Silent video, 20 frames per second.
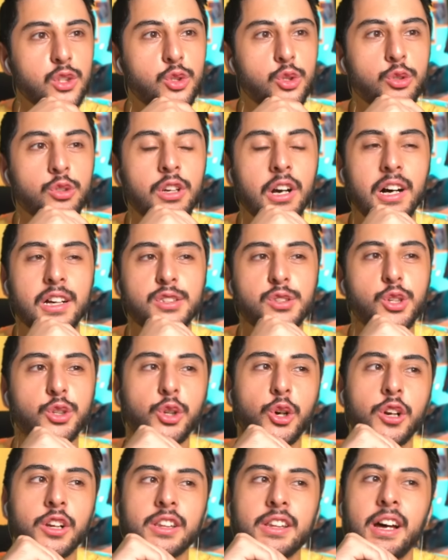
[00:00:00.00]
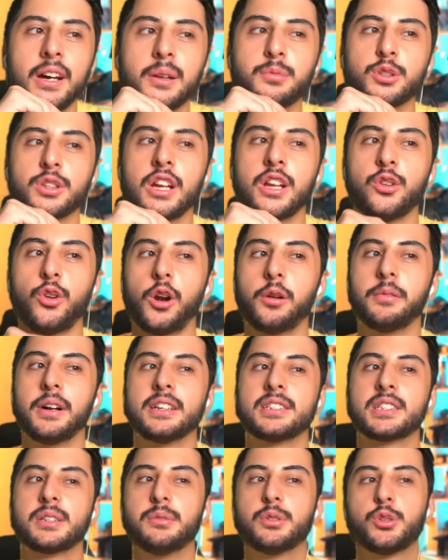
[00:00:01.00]
Çünkü astrotoidler burada
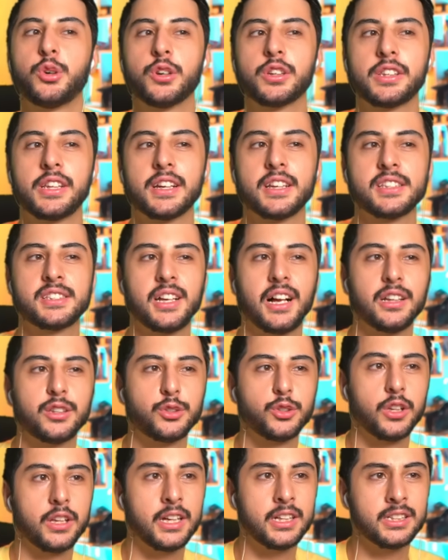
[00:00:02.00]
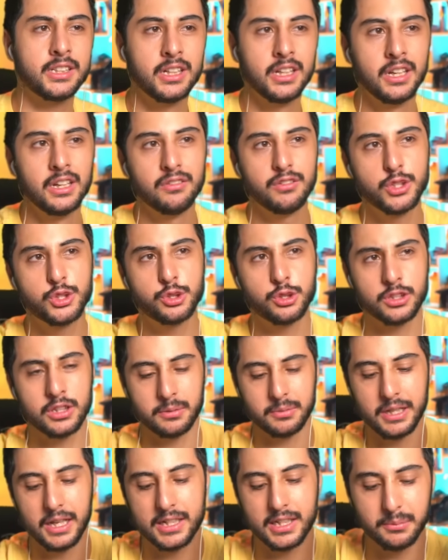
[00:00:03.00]
normal squid toidlere de saldırıyorlar. Ve
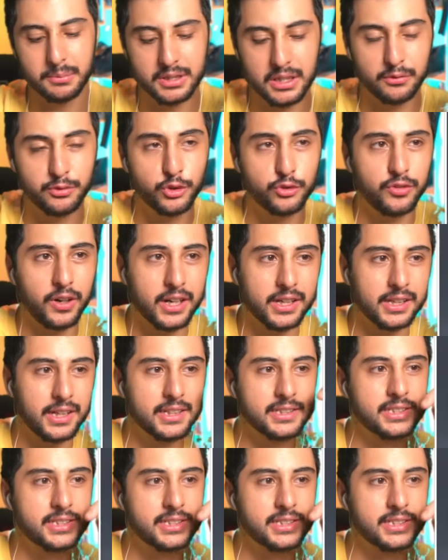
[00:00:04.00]
şurada bir yerde bir dafuk vardı